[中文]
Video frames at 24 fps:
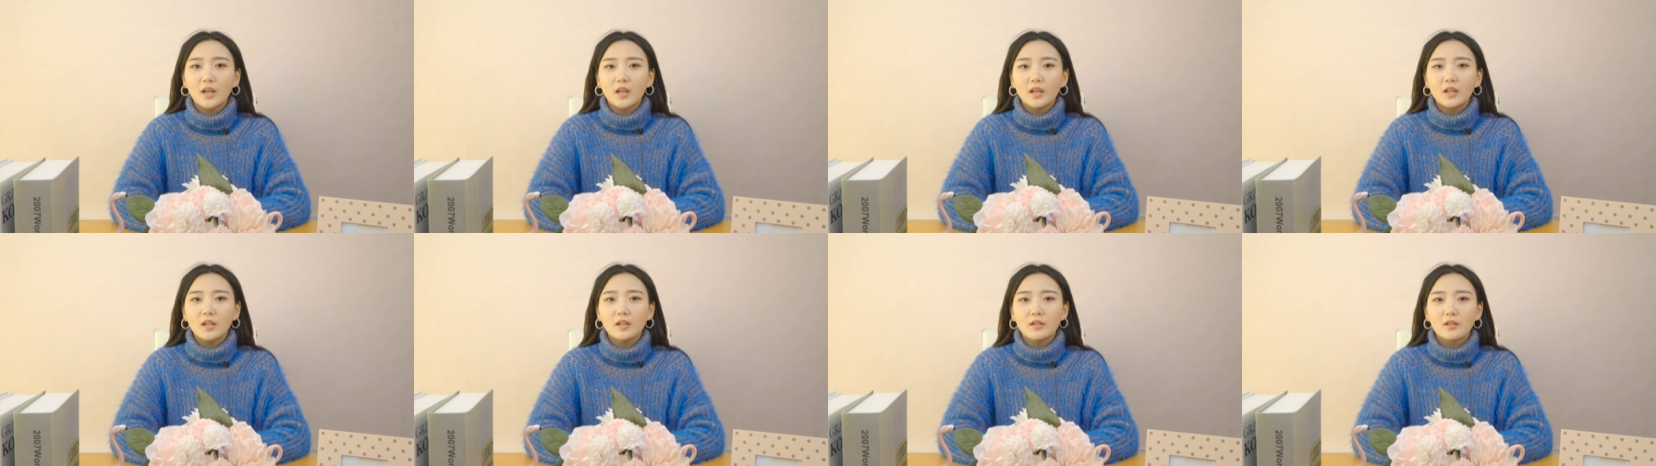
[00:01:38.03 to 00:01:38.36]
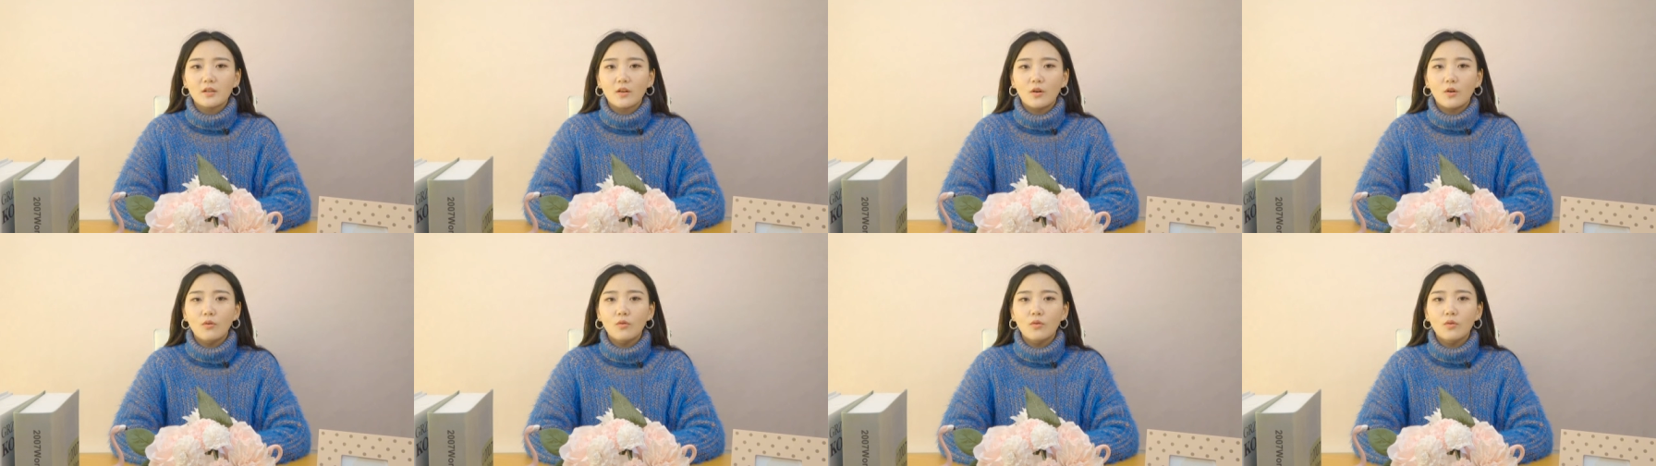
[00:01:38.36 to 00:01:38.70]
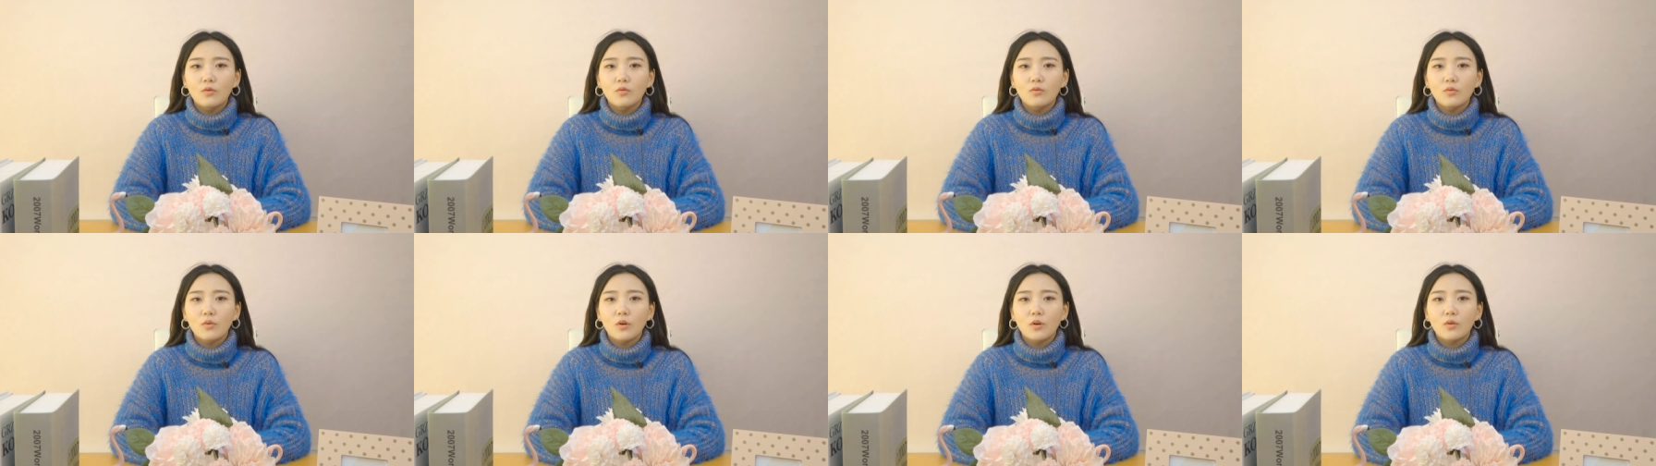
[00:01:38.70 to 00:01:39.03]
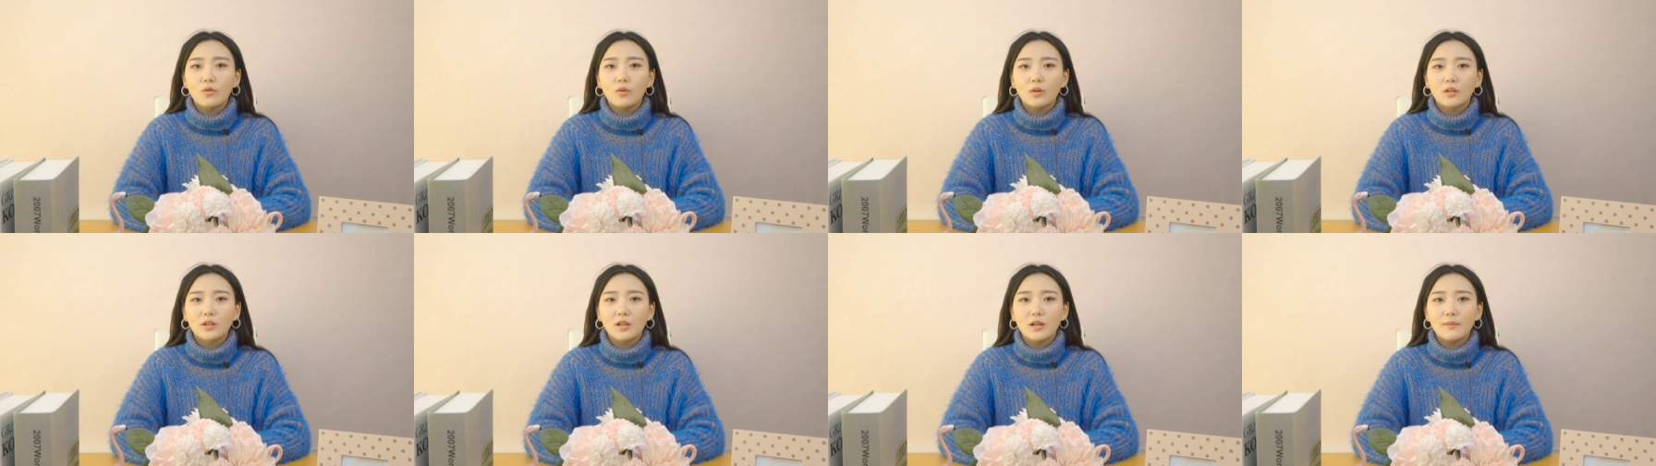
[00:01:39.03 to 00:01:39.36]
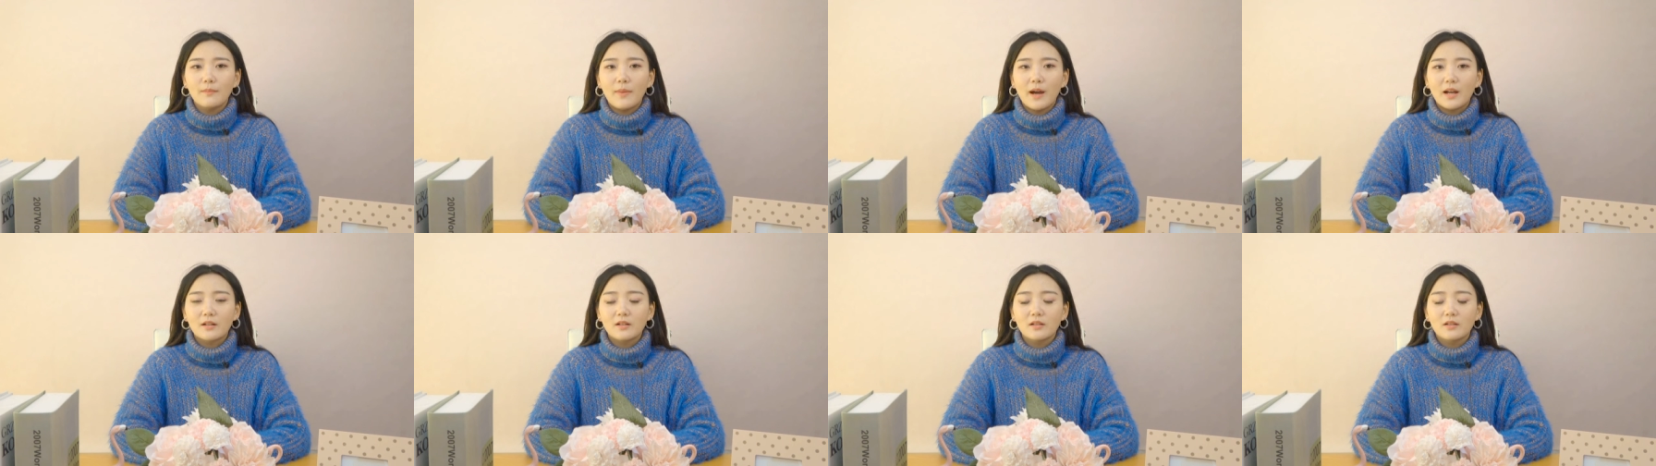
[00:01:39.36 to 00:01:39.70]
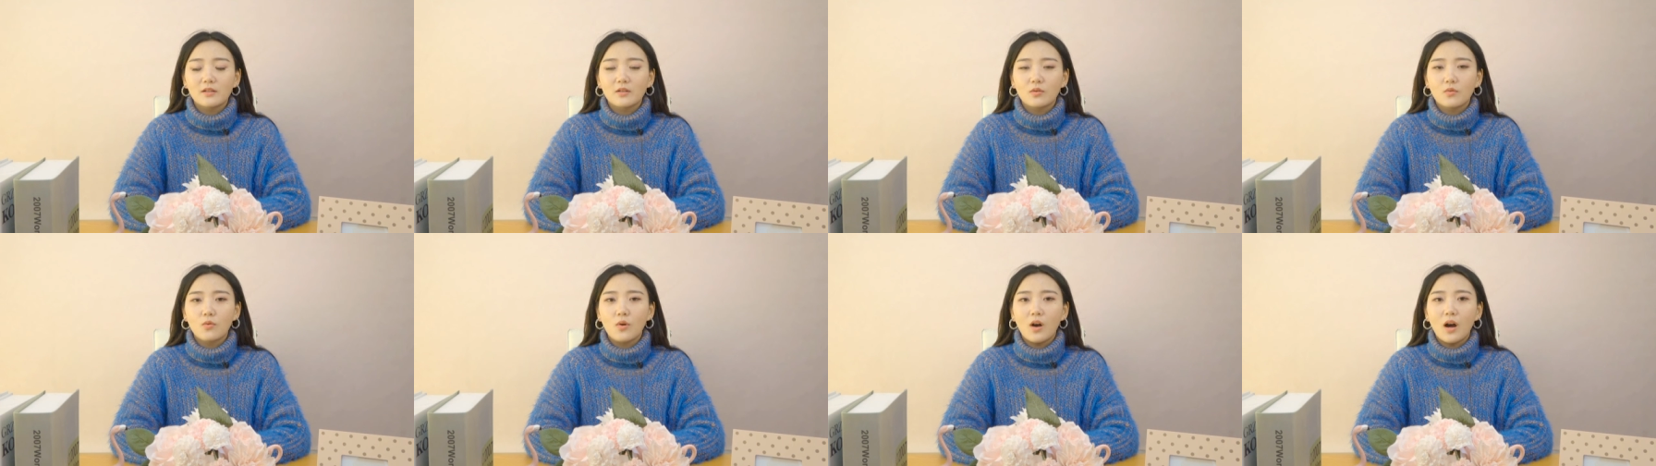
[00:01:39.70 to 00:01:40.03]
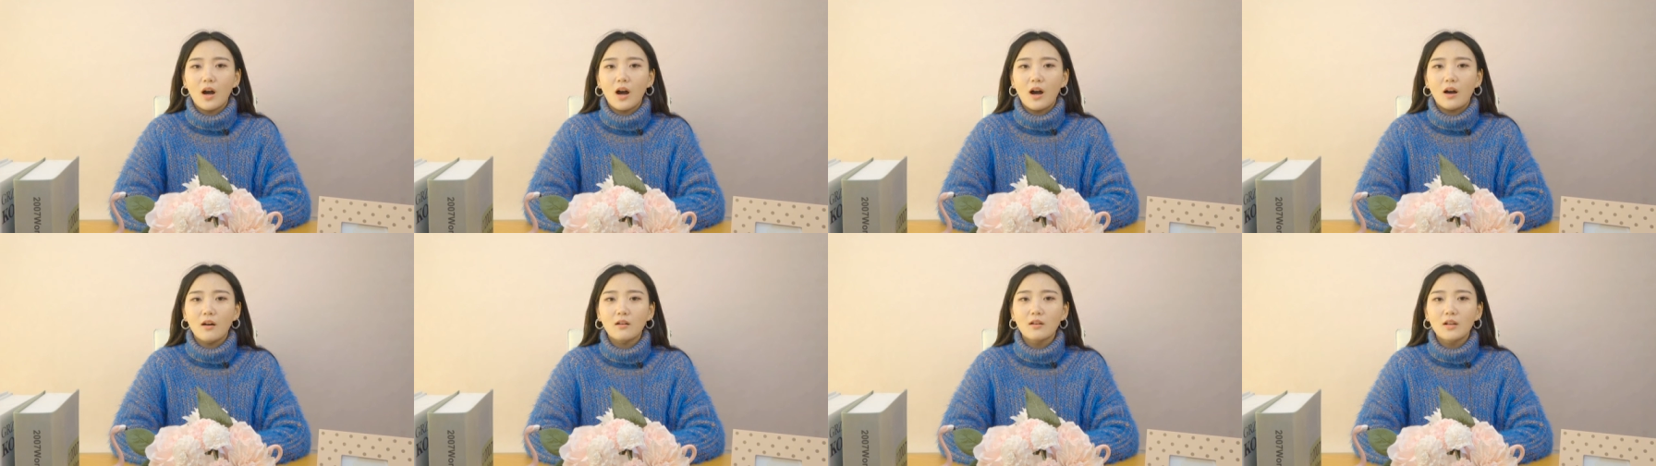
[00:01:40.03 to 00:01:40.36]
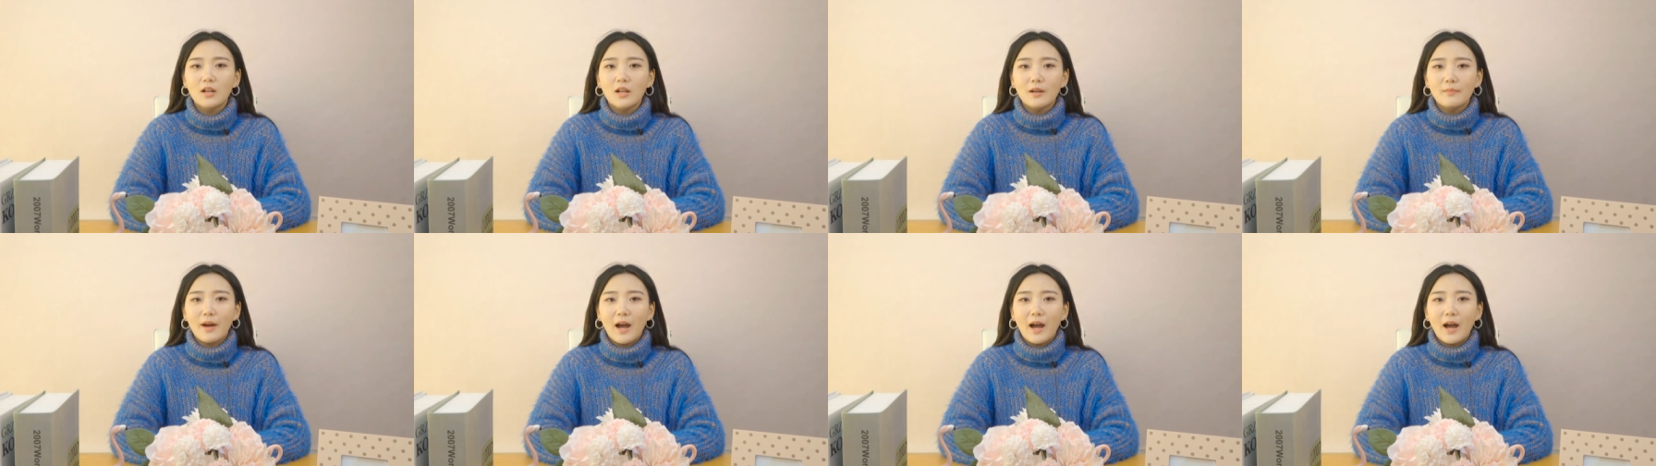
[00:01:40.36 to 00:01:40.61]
一起红红火火的把日子过好，